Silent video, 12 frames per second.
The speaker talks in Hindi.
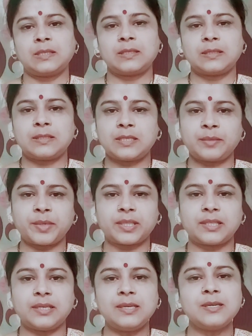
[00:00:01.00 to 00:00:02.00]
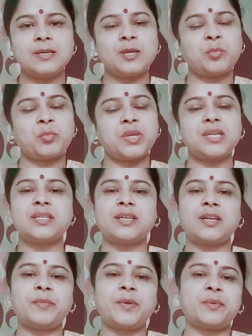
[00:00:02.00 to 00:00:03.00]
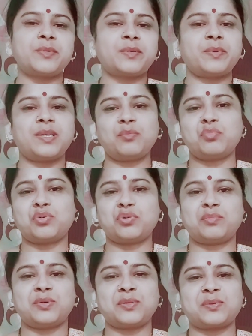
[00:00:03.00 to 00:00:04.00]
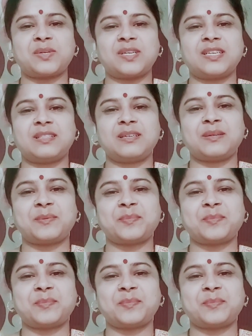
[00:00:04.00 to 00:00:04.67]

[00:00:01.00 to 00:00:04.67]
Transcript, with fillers: जय माता दी मेरे चैनल में आप सभी का बहुत बहुत स्वागत है